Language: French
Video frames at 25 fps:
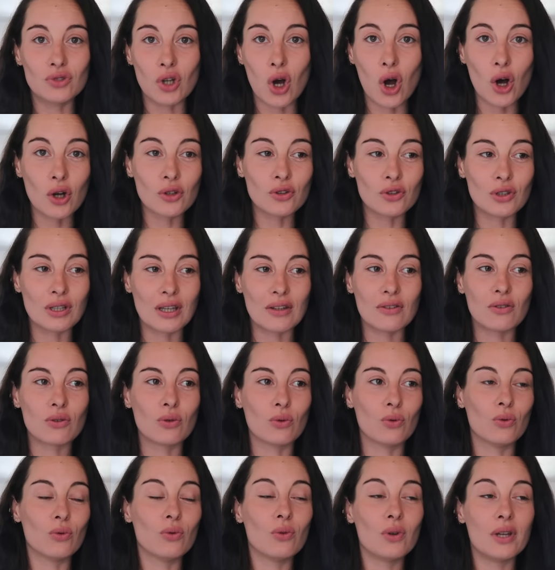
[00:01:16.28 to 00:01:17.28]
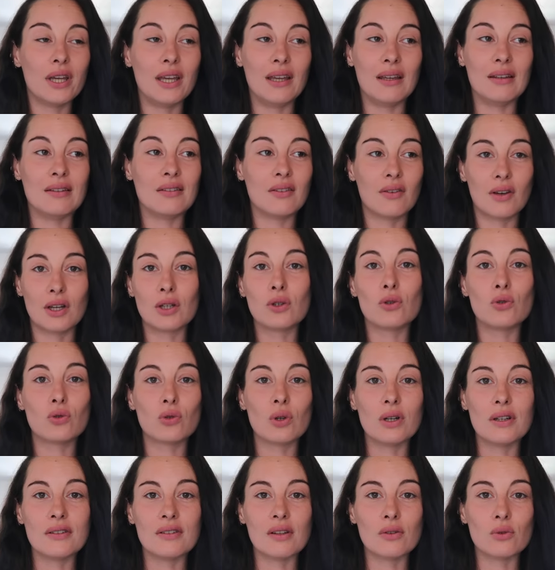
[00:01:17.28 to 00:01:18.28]
hors de question et c'est vrai que
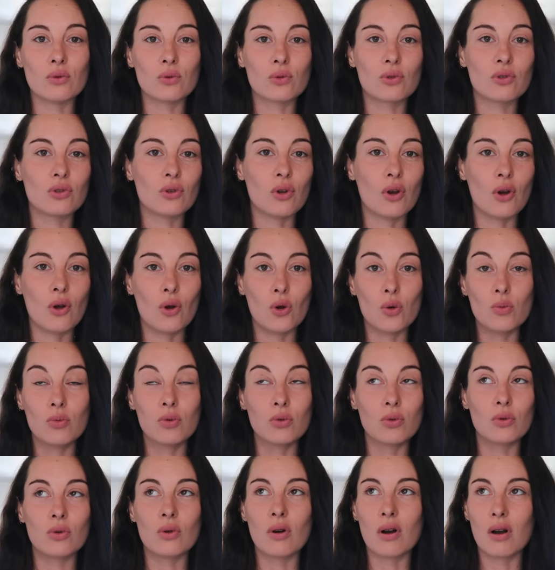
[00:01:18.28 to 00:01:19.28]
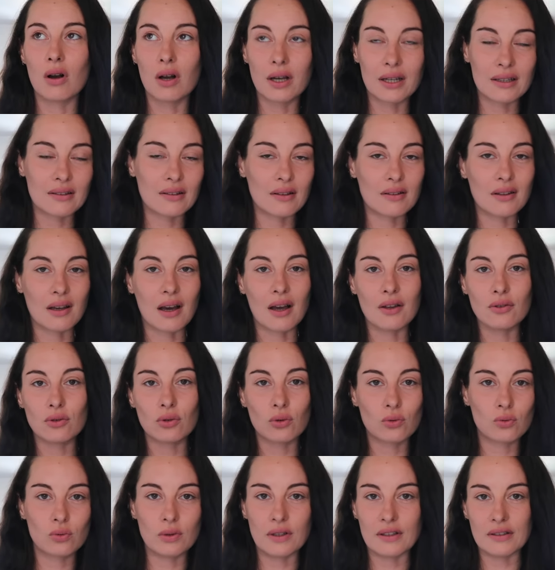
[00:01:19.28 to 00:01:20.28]
sur les annonces euh, Le Bon Coin, etc.,
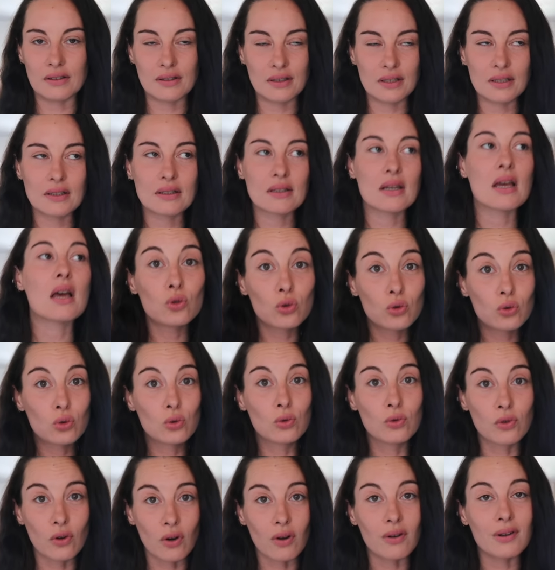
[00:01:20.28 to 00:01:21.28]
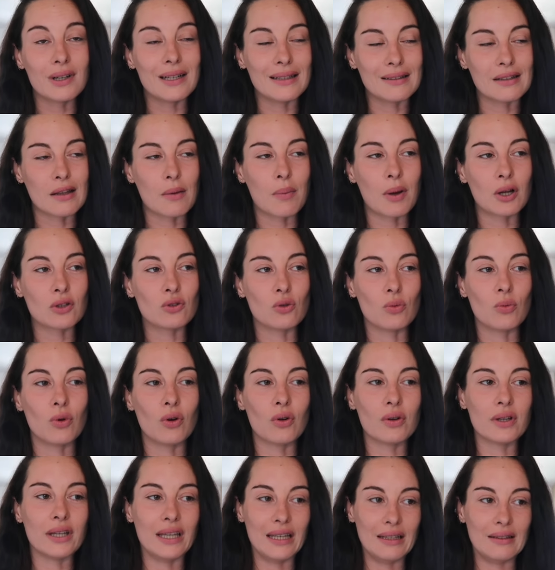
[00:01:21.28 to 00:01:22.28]
sur tous les sites, souvent les
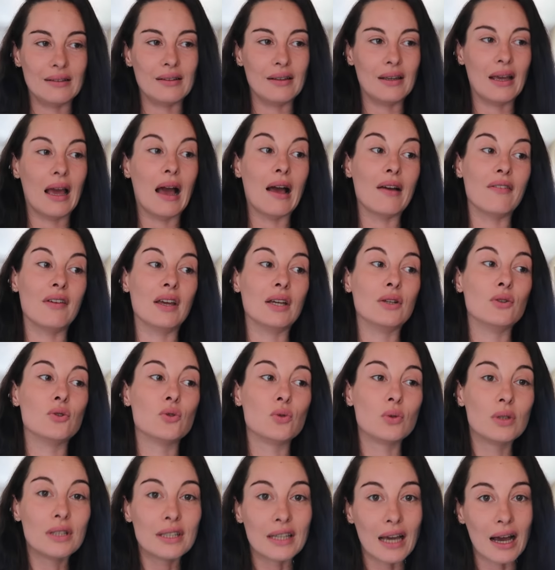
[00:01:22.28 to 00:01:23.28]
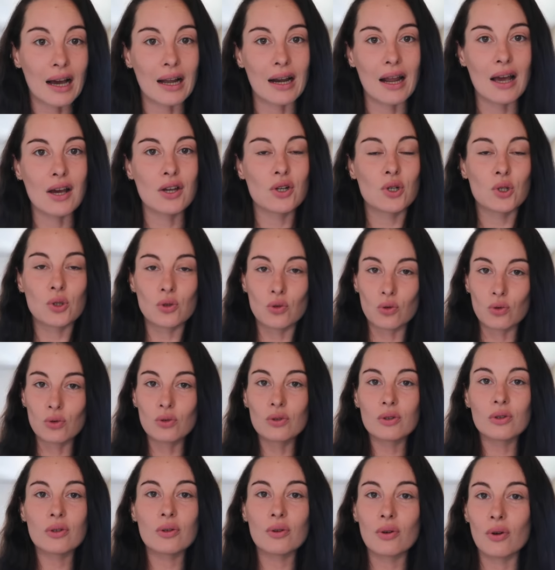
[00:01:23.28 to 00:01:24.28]
appartements étaient avec du carrelage
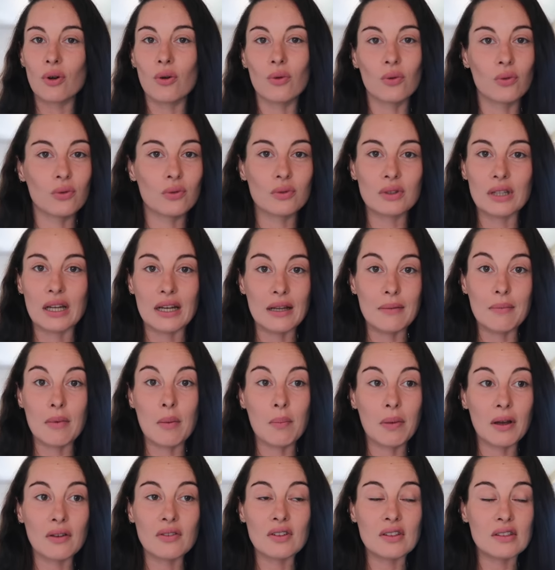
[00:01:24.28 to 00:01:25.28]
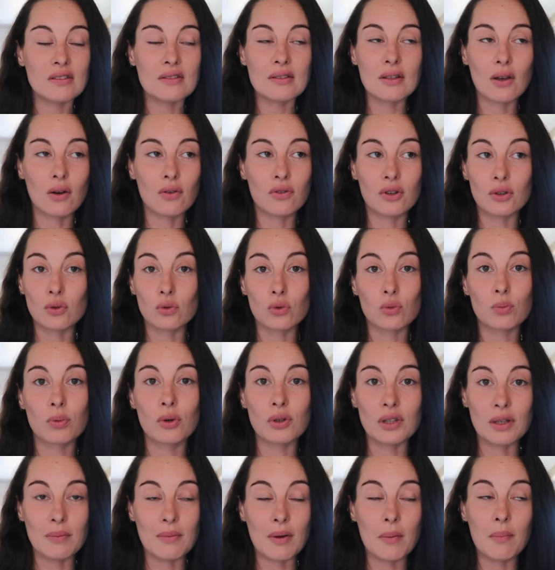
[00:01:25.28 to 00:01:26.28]
donc on n'allait même pas visiter en fait, on ne
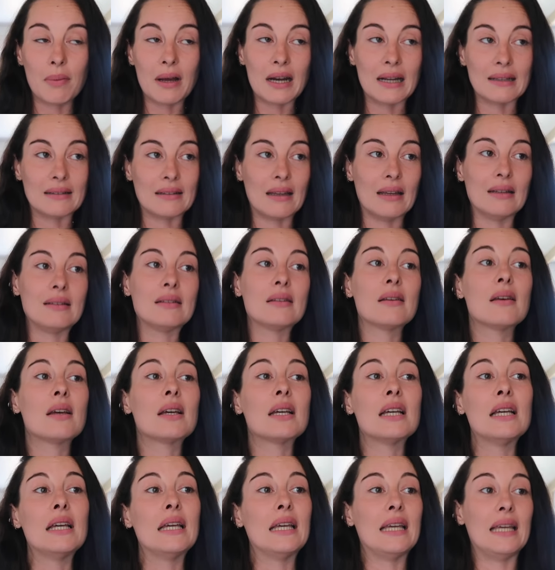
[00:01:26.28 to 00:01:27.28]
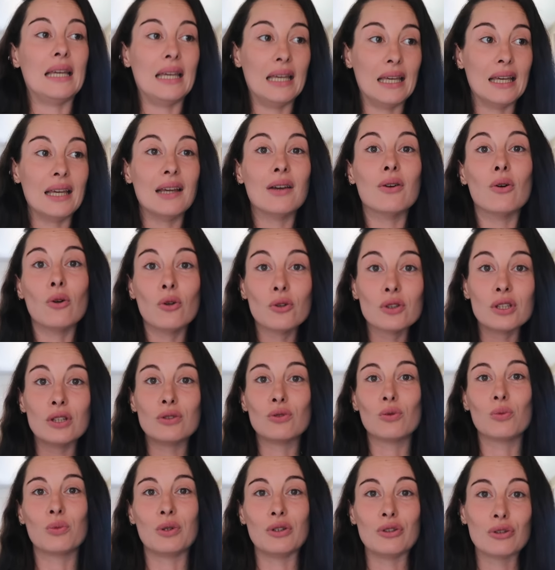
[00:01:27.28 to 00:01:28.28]
prenait même pas la tête et on est
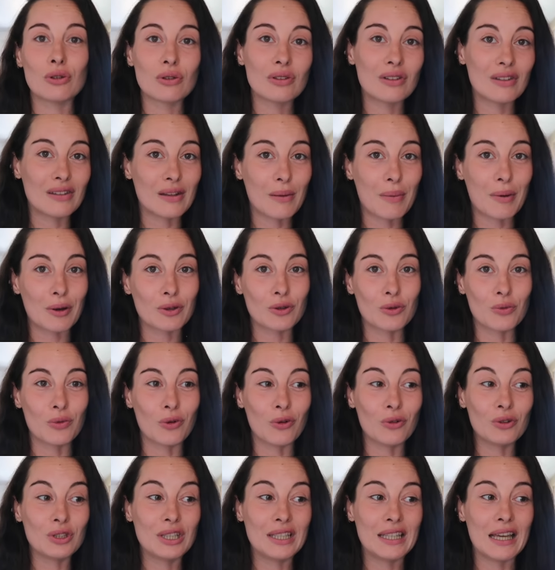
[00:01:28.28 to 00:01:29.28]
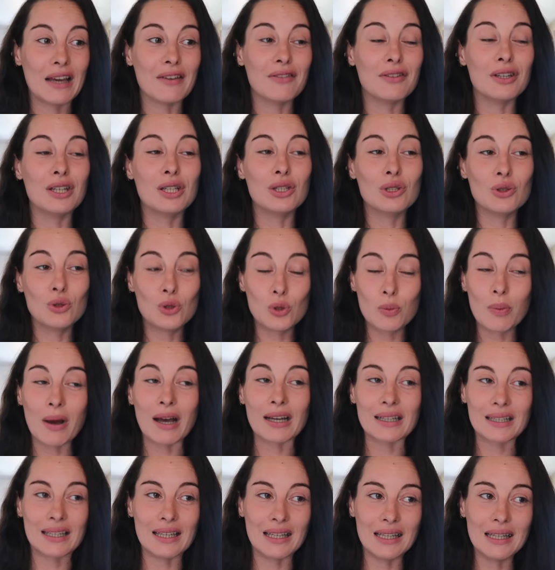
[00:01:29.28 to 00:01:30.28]
tombé sur cet appartement qui avait du
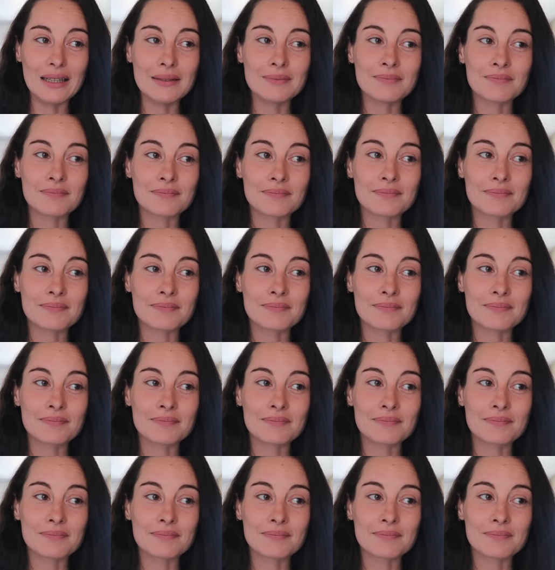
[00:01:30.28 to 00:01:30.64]
parquet